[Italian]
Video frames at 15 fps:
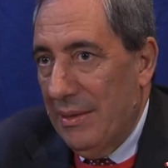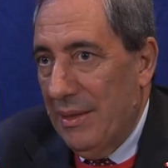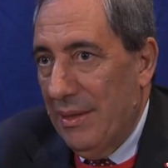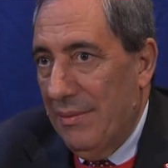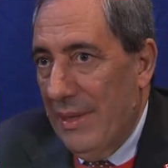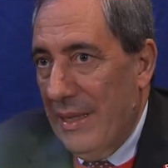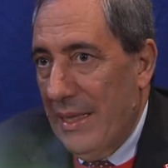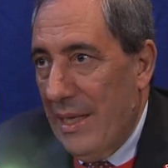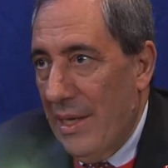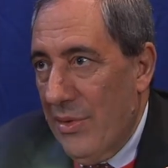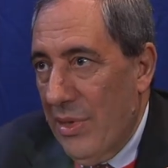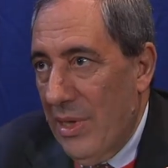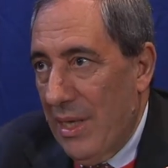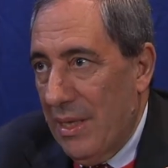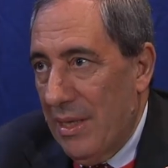deve
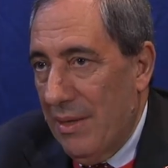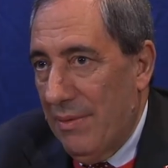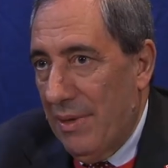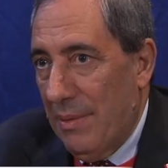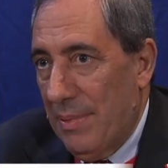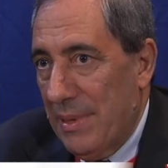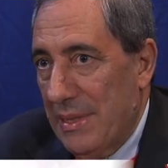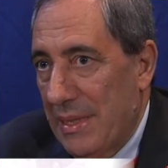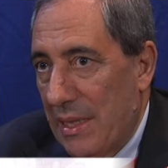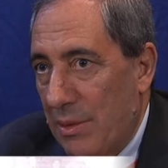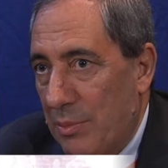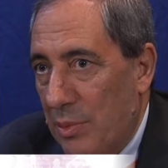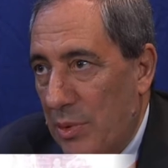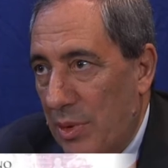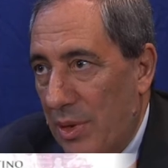crescere, deve rappresentare un
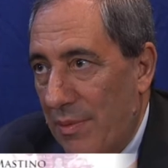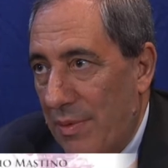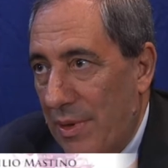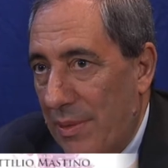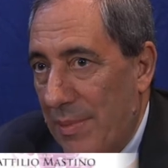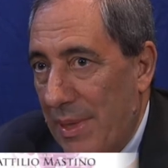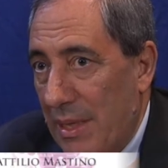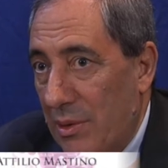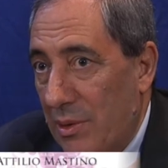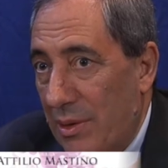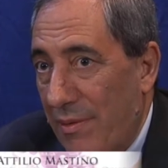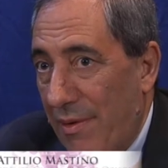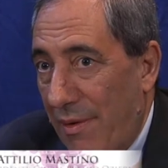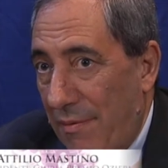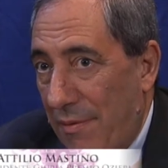punto di riferimento,
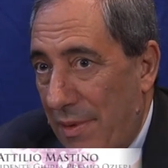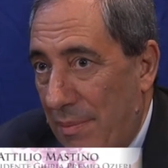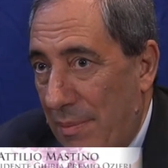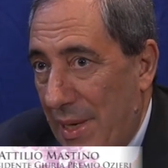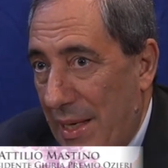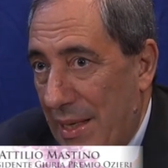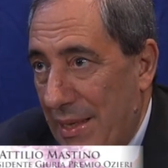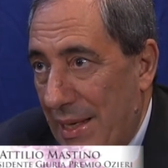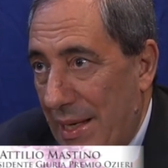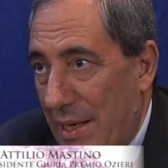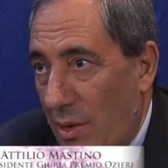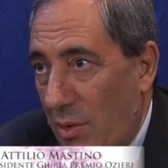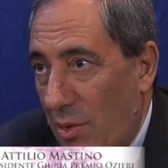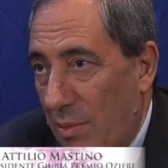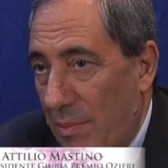deve affermare delle
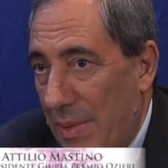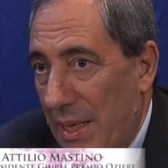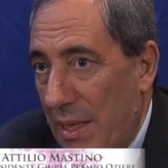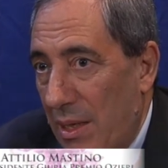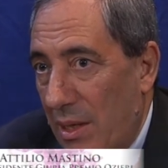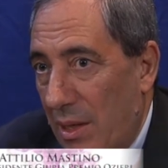norme